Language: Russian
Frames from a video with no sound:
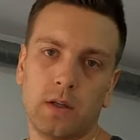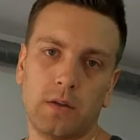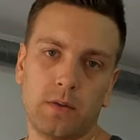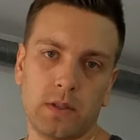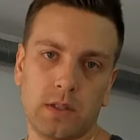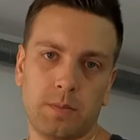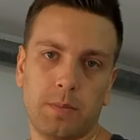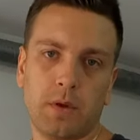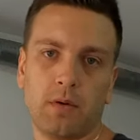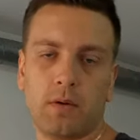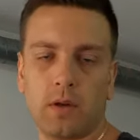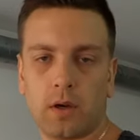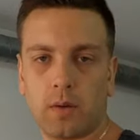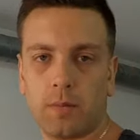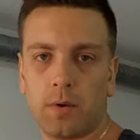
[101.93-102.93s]
21
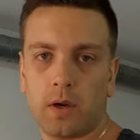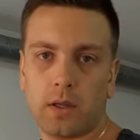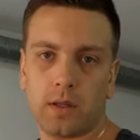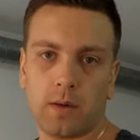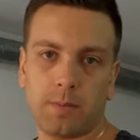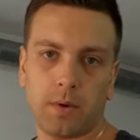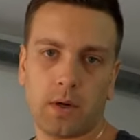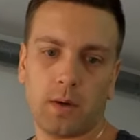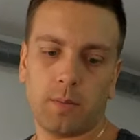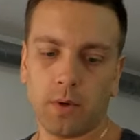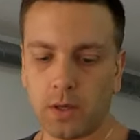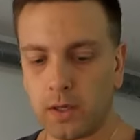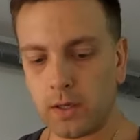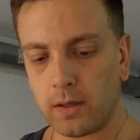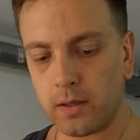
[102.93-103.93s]
карбюратор
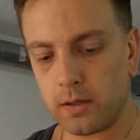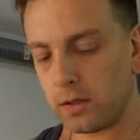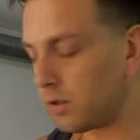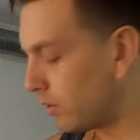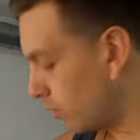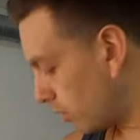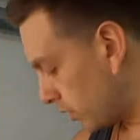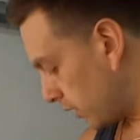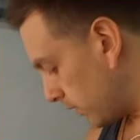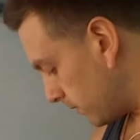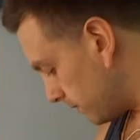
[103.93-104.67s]
ПХБГ Делорта.